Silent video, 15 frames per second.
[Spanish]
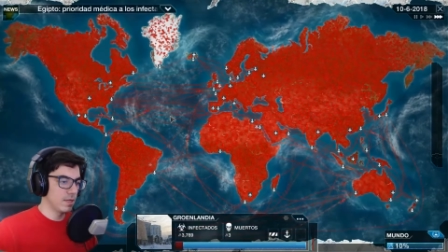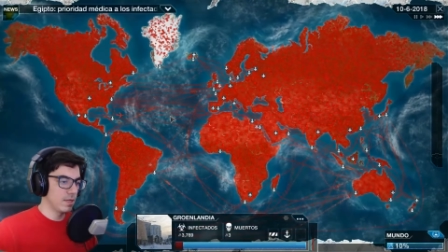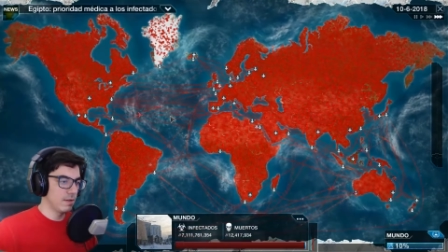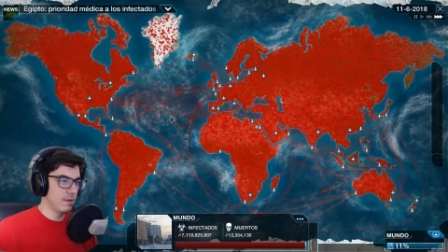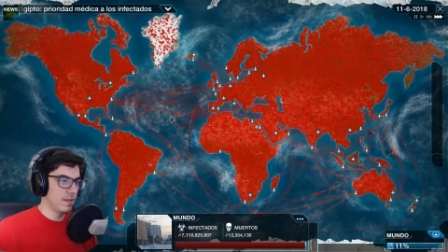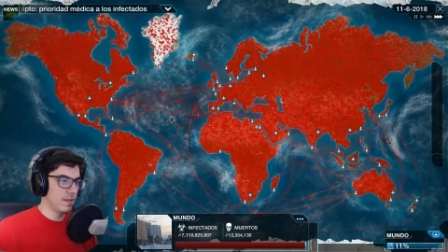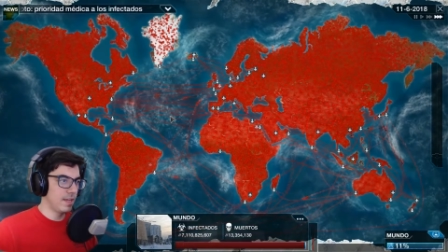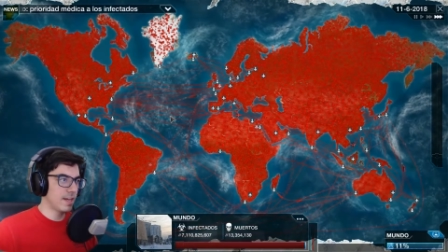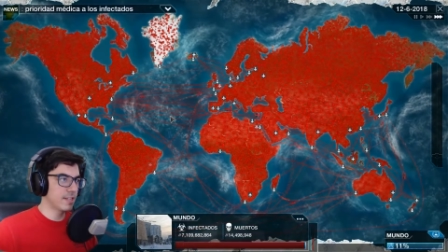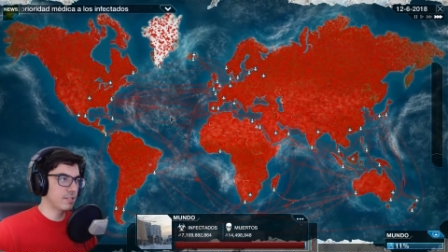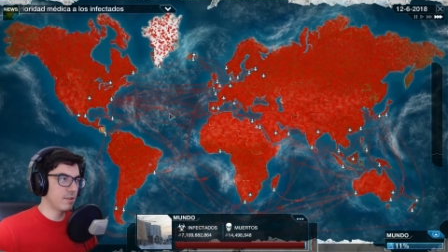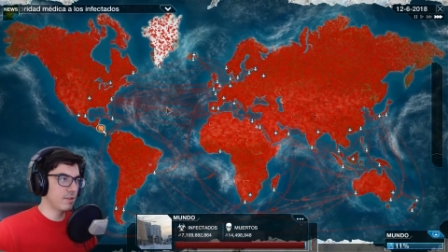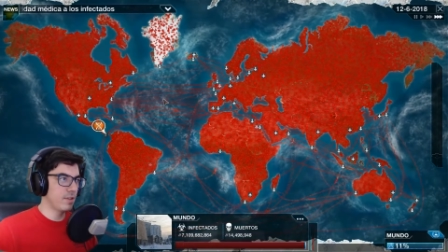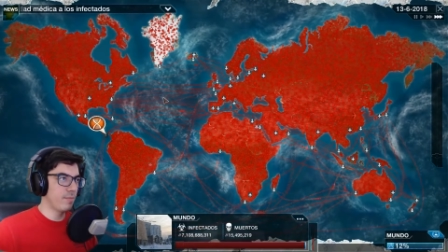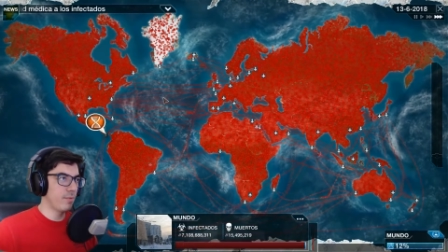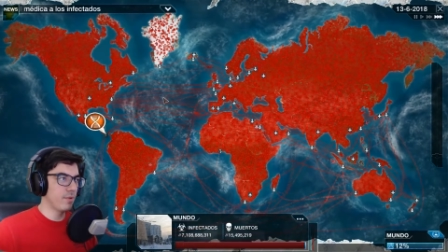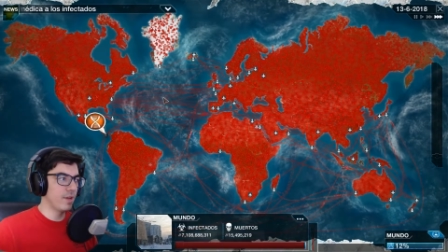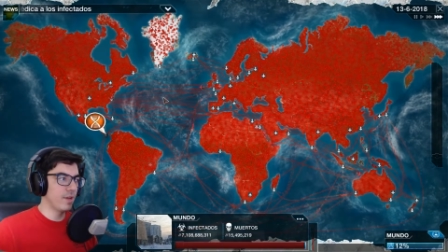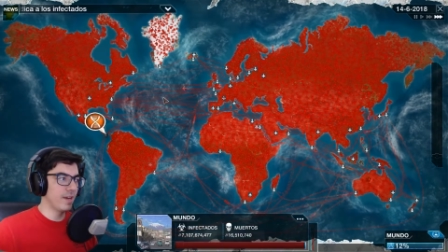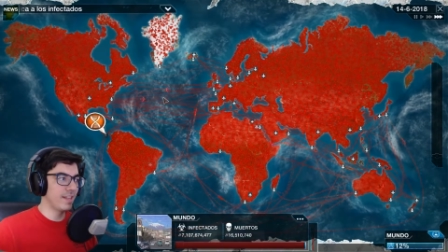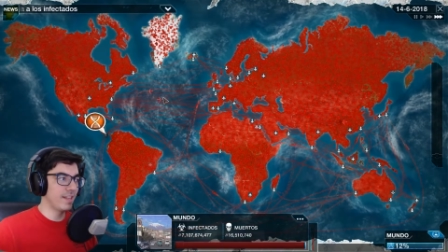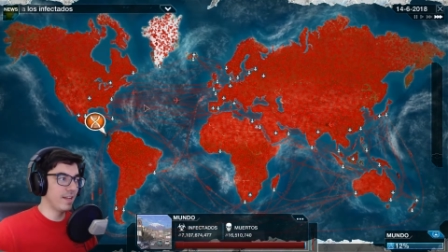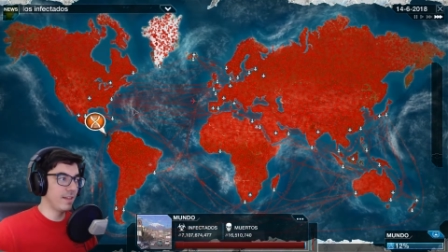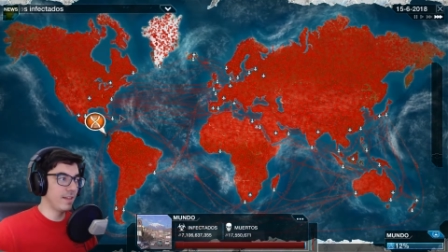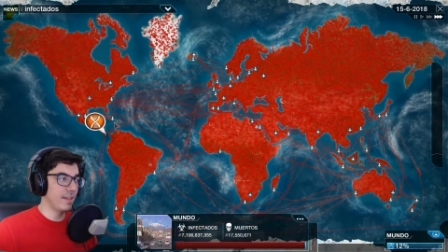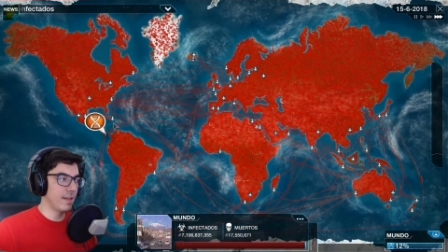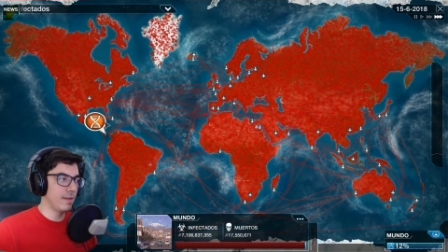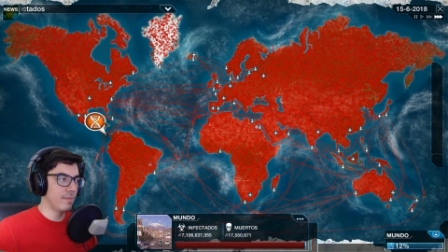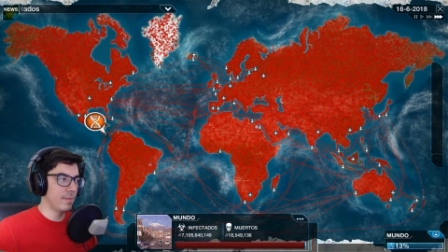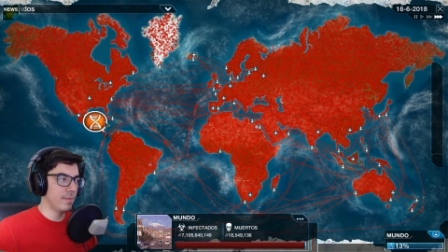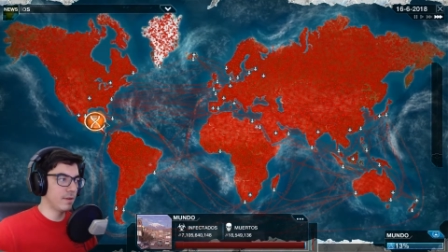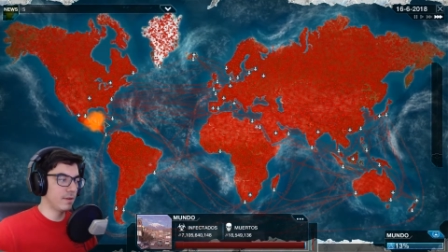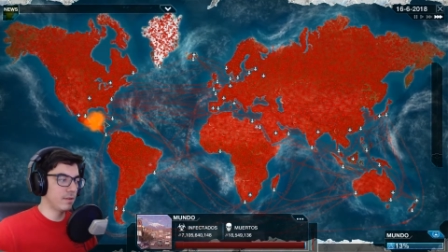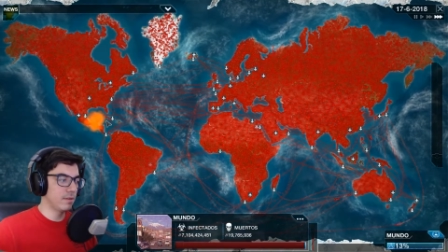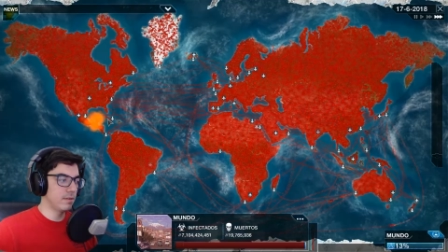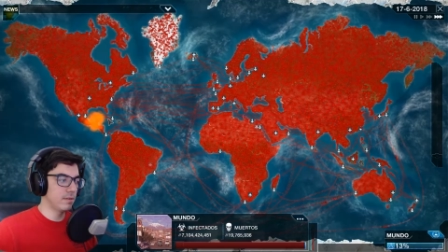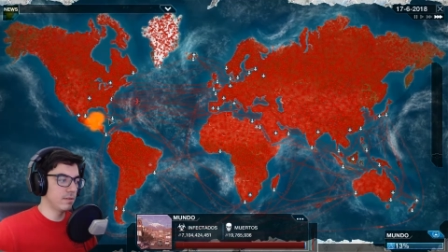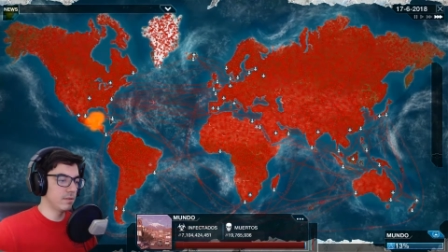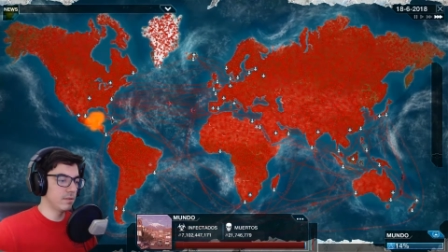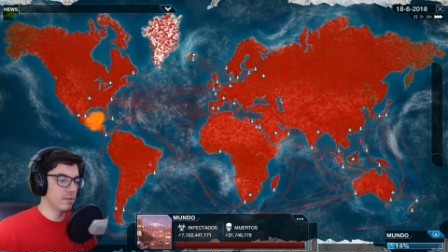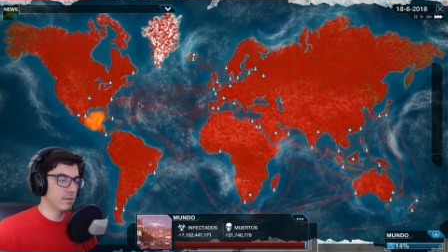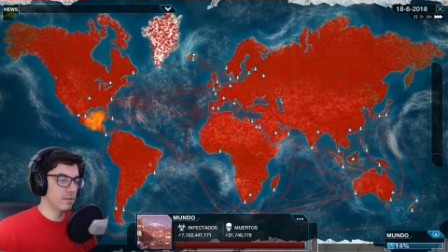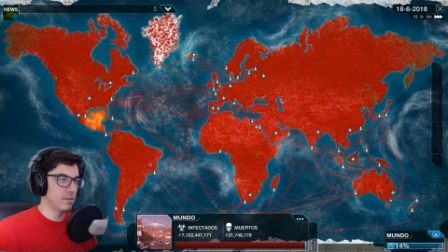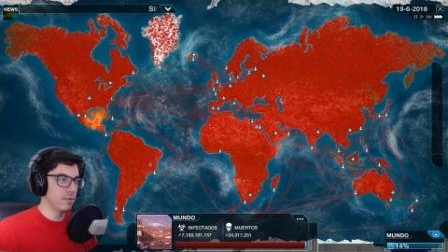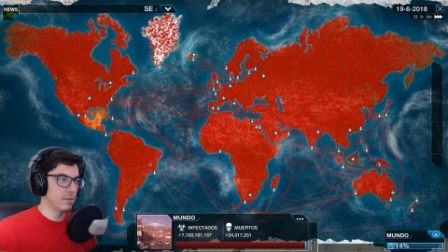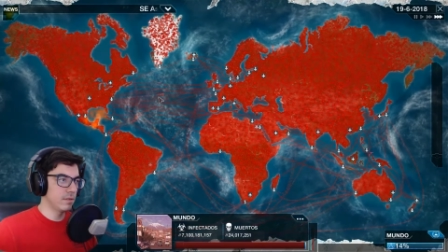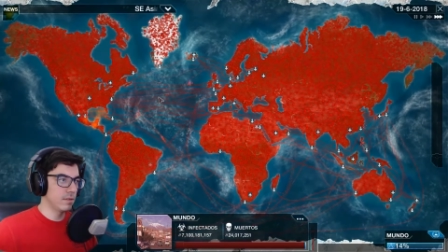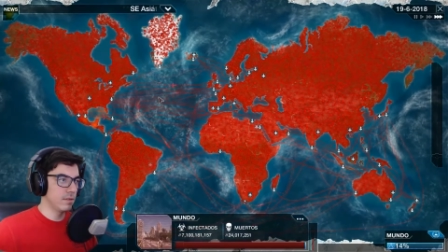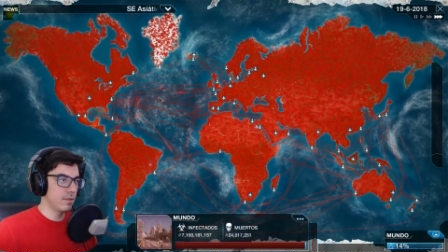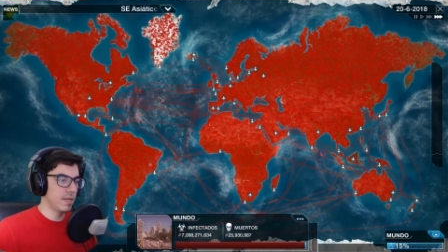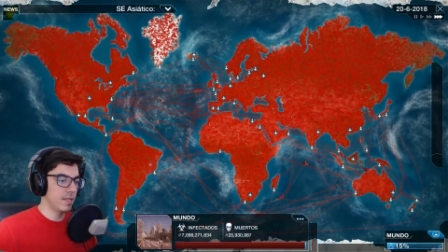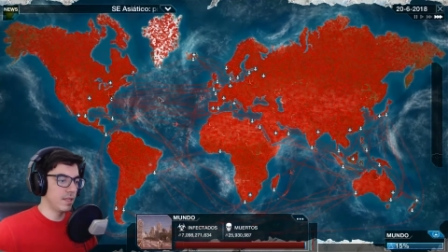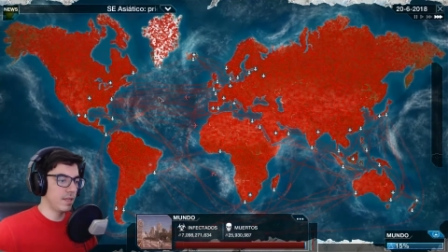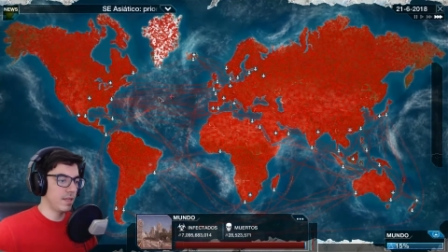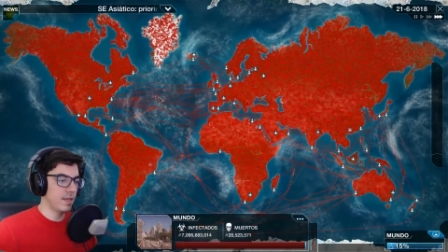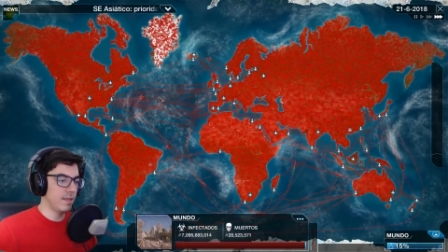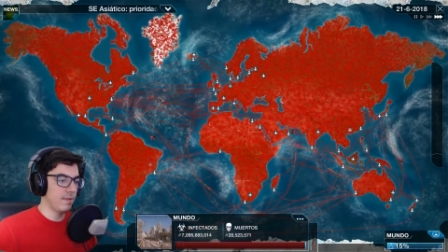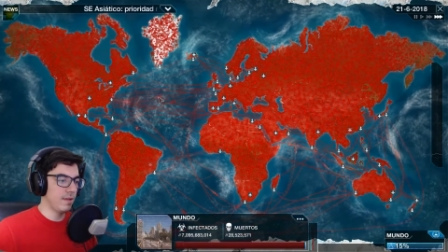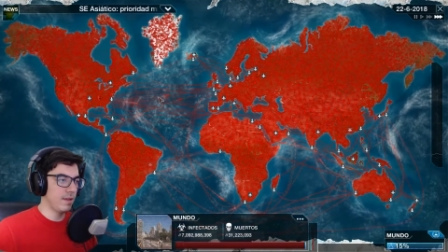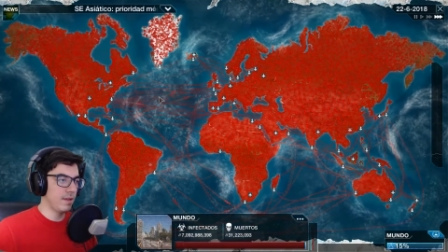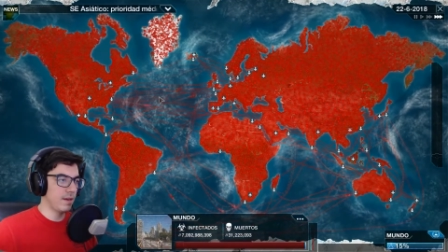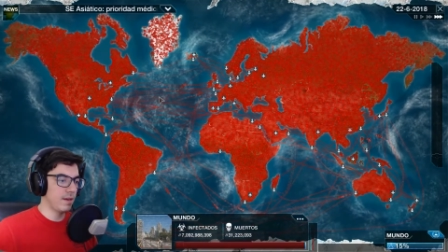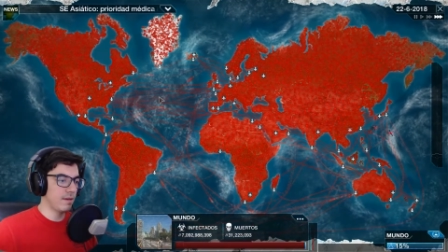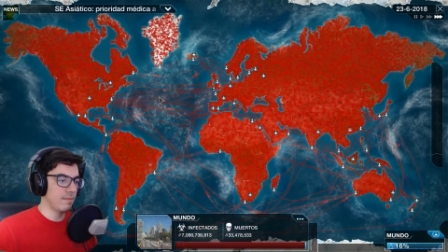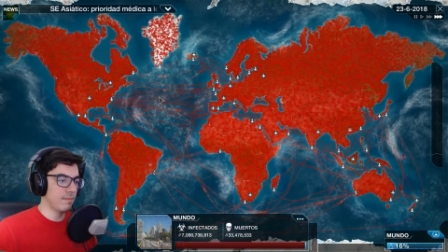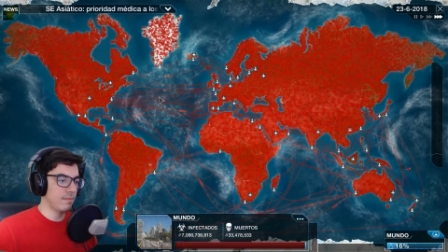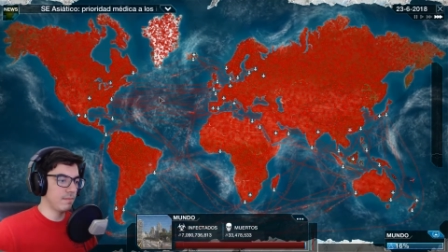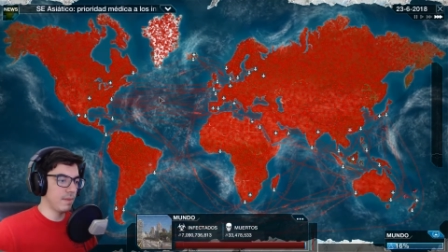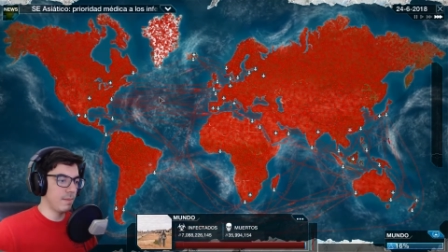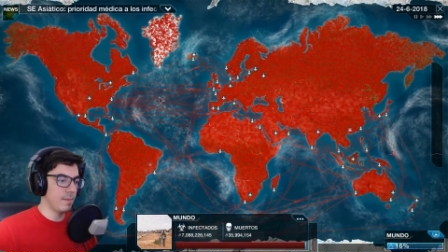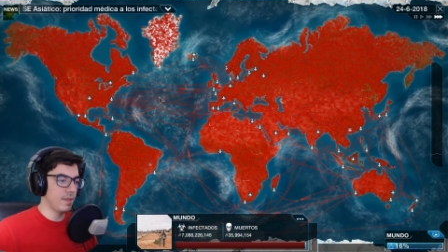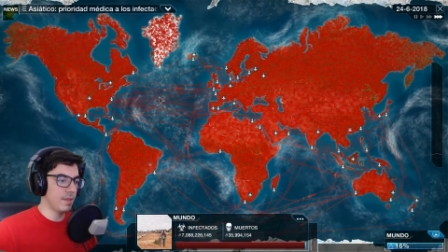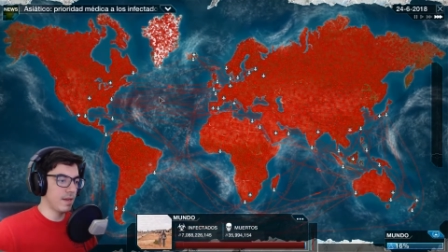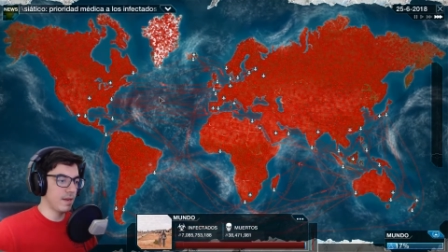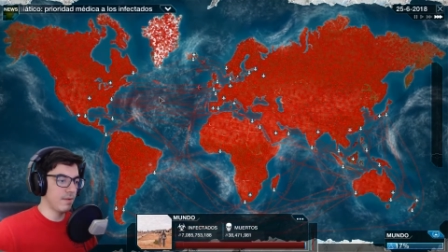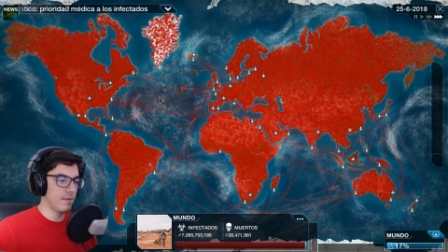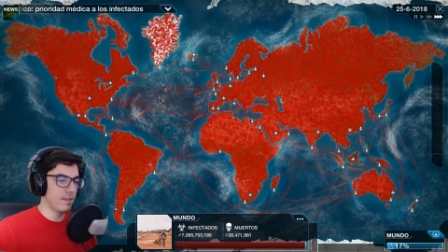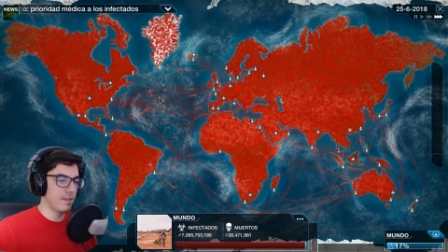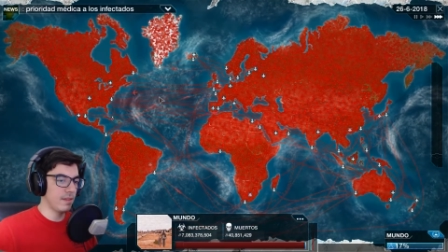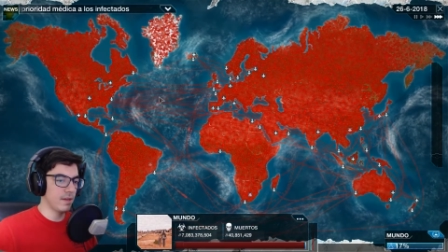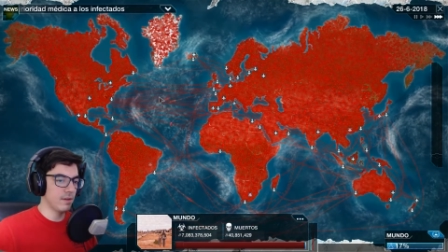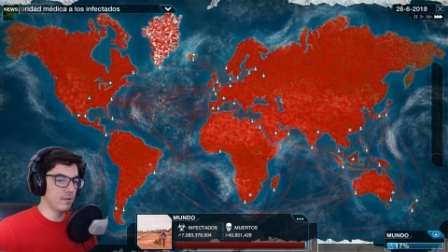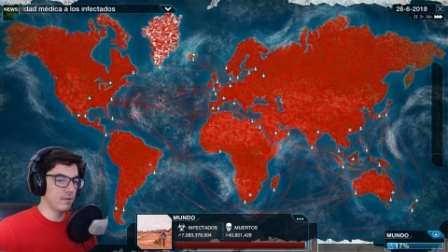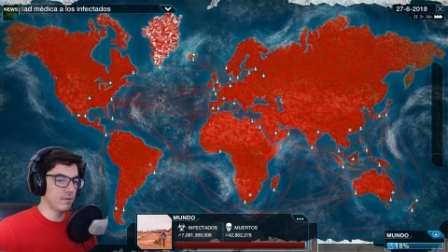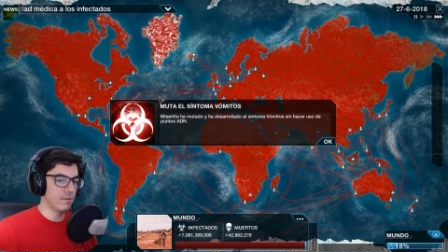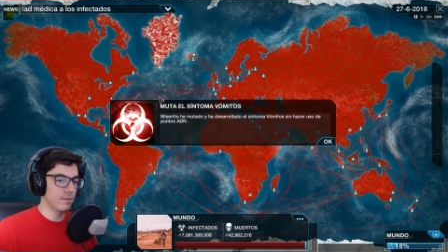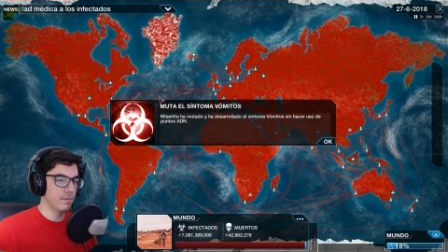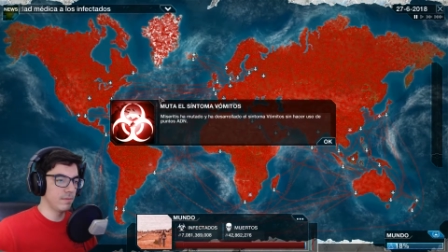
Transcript: A ver, he restaurado el poder letal del arma. Es decir, que debe empezar a reventar, ¿no?